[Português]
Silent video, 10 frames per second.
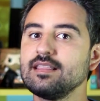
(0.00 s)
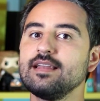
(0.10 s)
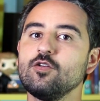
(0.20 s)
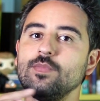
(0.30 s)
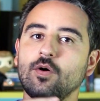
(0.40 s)
que
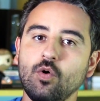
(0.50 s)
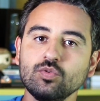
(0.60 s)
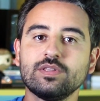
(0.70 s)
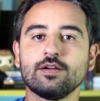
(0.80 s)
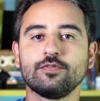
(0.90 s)
teria uma
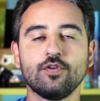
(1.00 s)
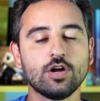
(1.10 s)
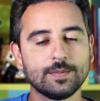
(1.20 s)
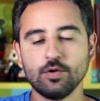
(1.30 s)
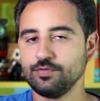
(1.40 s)
outra
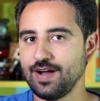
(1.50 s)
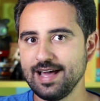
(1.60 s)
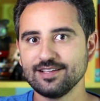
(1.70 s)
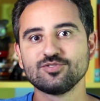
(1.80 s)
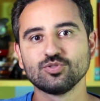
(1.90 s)
forma, ou
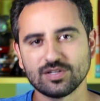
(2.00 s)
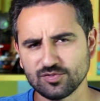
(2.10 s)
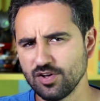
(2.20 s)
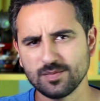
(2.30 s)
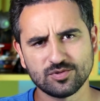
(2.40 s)
várias
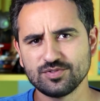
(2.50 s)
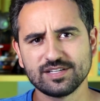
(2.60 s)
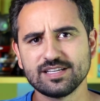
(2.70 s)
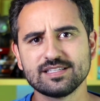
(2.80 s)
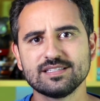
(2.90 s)
outras formas, com
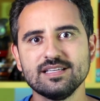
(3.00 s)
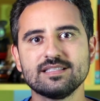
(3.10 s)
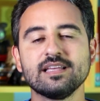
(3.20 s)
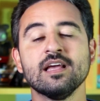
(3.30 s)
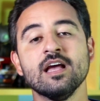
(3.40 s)
certeza
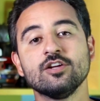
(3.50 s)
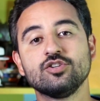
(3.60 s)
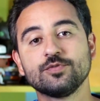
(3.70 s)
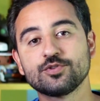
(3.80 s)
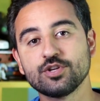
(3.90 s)
existem,
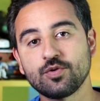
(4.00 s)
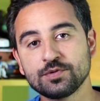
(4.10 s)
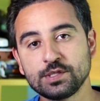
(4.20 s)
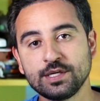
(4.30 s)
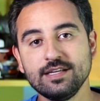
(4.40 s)
de você
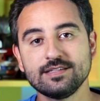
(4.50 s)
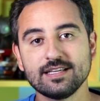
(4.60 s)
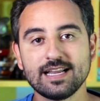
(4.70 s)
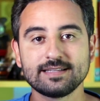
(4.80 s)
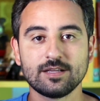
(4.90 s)
conseguir
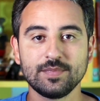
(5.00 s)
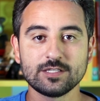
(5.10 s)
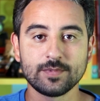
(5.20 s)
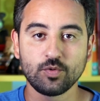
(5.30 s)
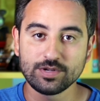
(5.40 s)
ensinar essa
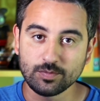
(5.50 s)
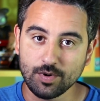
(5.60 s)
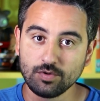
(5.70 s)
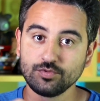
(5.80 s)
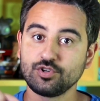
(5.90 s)
mesma coisa
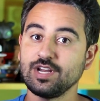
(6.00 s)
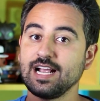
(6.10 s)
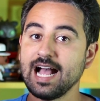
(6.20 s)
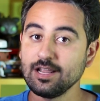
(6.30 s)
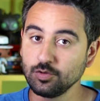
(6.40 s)
para o aluno
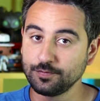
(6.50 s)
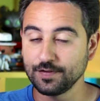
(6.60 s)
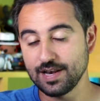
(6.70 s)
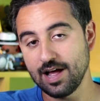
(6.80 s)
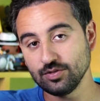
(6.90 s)
chegar no
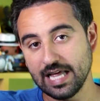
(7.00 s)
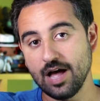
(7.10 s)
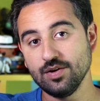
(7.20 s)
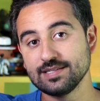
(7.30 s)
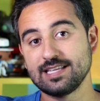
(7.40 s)
final da
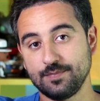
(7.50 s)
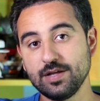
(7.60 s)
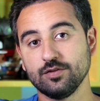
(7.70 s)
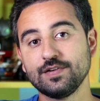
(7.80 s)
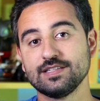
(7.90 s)
aula
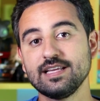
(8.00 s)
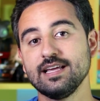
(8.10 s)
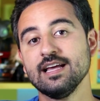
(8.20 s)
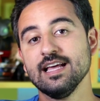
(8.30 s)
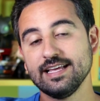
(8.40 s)
sabendo
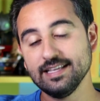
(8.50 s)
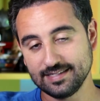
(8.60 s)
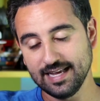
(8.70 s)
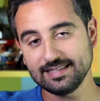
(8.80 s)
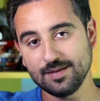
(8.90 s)
fazer
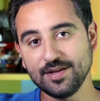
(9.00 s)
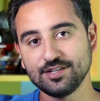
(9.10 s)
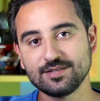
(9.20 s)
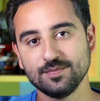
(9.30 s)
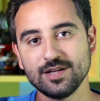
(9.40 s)

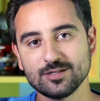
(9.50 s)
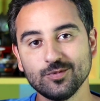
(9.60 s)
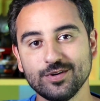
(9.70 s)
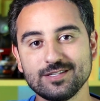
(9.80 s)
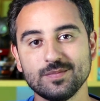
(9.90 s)
exatamente esse
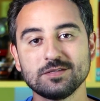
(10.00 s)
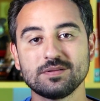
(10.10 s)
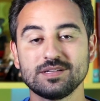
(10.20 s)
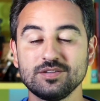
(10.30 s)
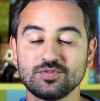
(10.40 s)
mesmo, esse
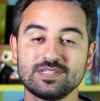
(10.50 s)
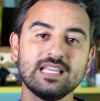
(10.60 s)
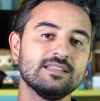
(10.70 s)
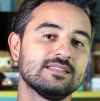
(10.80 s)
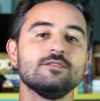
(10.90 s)
mesmo exercício
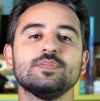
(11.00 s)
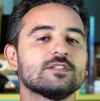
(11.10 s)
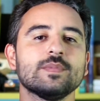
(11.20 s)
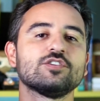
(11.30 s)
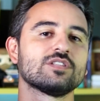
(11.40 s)
sem
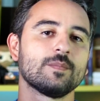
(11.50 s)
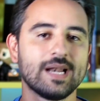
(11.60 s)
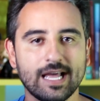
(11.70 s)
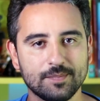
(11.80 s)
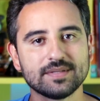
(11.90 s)
simplesmente
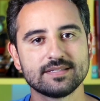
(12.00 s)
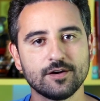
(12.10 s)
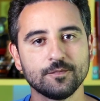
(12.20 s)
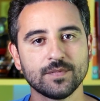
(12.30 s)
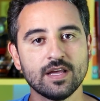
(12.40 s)
trabalhar
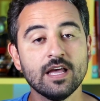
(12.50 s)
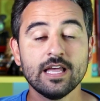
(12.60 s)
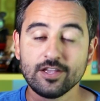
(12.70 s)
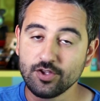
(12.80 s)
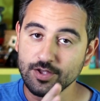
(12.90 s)
repetição?
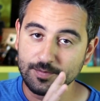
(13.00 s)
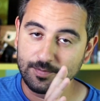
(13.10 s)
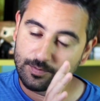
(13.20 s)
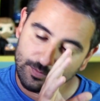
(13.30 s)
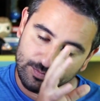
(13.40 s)
E
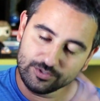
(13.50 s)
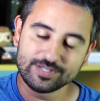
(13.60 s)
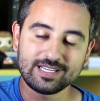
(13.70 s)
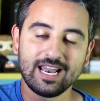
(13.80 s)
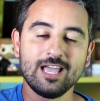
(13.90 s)
um
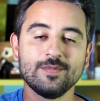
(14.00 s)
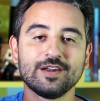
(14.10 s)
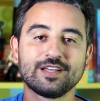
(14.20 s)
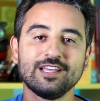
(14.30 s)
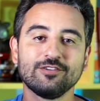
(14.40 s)

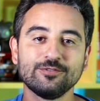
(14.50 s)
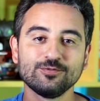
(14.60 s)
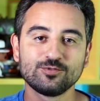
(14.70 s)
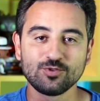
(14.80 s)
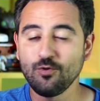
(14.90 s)
disclaimer aqui, eu
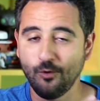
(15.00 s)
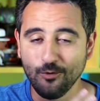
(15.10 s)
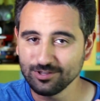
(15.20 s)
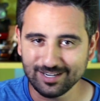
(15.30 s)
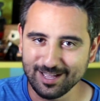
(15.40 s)
não sou
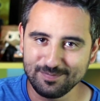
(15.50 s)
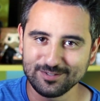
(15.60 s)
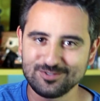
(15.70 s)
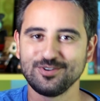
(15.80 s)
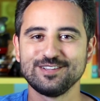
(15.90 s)
contra
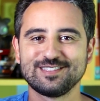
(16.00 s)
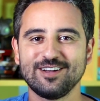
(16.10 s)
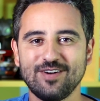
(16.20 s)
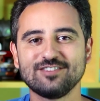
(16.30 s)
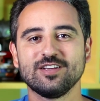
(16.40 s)
repetições, tá?
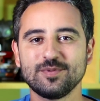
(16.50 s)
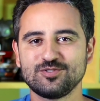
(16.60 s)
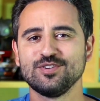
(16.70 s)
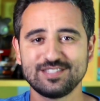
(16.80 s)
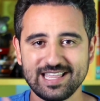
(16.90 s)
Eu acho que
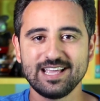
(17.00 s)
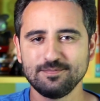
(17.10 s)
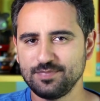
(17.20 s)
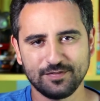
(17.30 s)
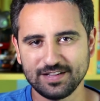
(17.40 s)
repetições
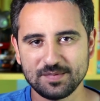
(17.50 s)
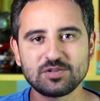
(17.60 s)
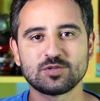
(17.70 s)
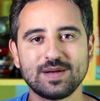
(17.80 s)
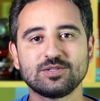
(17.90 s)
têm
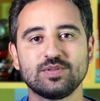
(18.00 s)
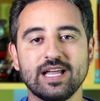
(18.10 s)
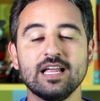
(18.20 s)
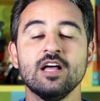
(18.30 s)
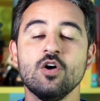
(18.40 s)
perfeitamente o espaço
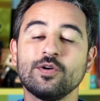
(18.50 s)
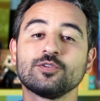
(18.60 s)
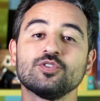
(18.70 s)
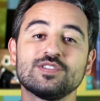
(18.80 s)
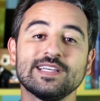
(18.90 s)
dela. O que
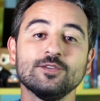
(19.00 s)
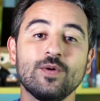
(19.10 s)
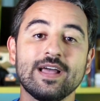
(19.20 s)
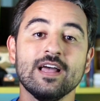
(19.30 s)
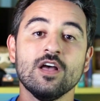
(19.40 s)
eu estou
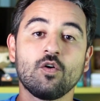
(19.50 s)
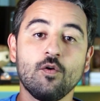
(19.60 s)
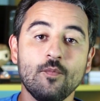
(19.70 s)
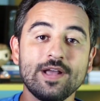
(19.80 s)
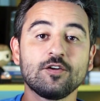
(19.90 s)
dizendo é,
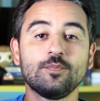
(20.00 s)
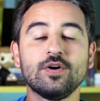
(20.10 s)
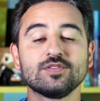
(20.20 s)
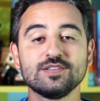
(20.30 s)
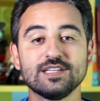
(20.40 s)
como é que eu
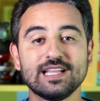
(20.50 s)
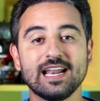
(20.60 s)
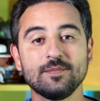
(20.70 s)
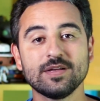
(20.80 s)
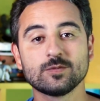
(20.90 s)
posso
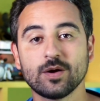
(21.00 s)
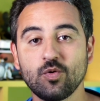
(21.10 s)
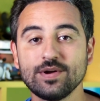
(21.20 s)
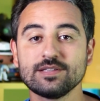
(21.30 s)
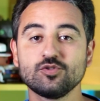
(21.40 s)
ensinar a mesma
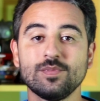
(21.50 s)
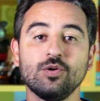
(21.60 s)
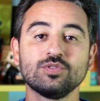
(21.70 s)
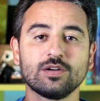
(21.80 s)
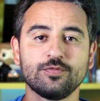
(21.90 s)
coisa de uma
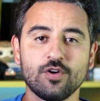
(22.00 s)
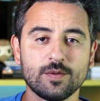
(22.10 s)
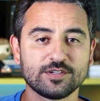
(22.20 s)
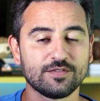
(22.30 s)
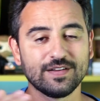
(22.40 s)
outra
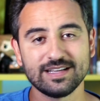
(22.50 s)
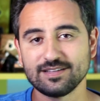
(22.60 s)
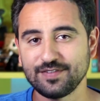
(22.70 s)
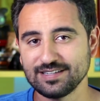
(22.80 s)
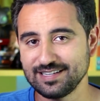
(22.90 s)
forma? já falei
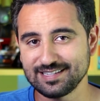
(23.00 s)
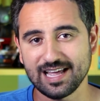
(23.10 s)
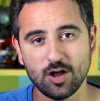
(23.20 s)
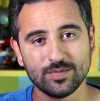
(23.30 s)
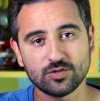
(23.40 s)
essa frase nesse
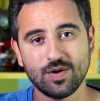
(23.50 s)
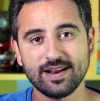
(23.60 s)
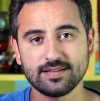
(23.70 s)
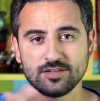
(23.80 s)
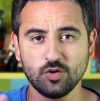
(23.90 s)
canal umas
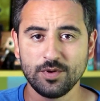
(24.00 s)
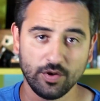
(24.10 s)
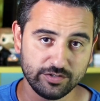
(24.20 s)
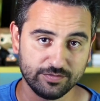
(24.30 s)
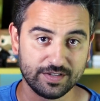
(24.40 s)
45
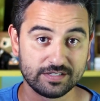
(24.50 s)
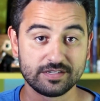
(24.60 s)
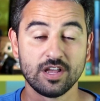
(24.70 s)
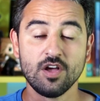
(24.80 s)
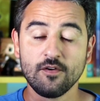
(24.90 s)
milhões de
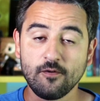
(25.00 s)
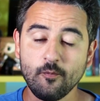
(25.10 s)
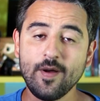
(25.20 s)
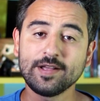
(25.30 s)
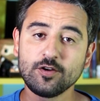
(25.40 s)
vezes.
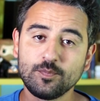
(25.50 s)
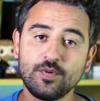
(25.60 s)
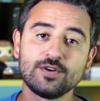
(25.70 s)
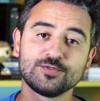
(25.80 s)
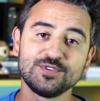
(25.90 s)
Como é que eu
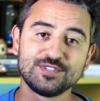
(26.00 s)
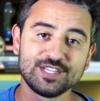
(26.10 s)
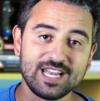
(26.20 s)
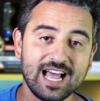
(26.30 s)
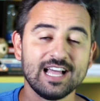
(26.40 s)
posso
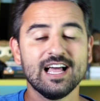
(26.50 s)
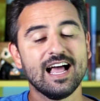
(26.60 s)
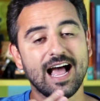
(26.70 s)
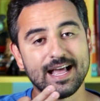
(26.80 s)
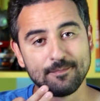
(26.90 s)

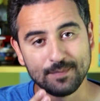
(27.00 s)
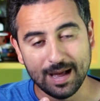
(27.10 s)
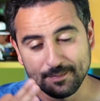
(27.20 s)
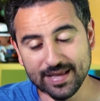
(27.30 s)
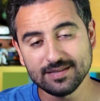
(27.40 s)
ensinar
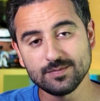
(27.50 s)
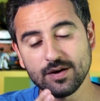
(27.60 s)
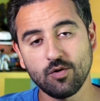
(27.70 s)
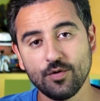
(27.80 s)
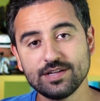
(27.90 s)
a
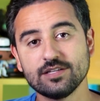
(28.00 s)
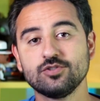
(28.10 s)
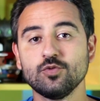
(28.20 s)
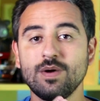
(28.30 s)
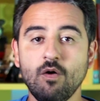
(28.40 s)
mesma coisa
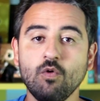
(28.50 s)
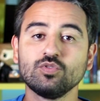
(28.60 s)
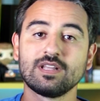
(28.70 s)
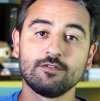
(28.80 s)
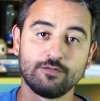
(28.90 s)
de uma
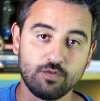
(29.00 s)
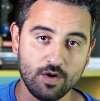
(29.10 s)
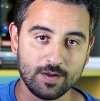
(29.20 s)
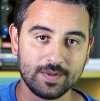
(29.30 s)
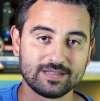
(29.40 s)
outra
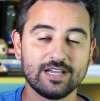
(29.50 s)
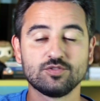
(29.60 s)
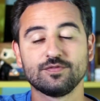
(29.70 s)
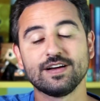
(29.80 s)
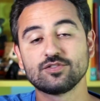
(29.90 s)
forma, tá?
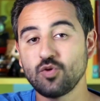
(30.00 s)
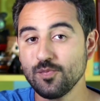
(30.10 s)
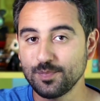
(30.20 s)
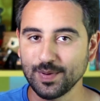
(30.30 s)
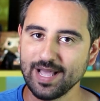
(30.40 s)
Isso faz
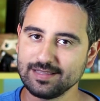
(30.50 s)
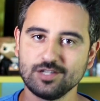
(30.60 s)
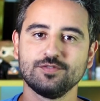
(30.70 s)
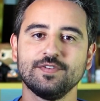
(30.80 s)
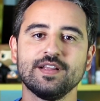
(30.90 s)

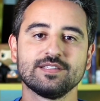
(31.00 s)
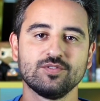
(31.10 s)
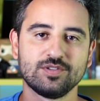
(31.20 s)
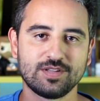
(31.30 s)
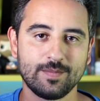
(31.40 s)
completa diferença
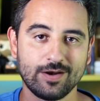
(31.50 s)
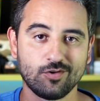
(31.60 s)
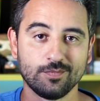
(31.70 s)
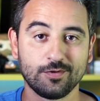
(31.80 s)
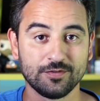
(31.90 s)
no seu trabalho como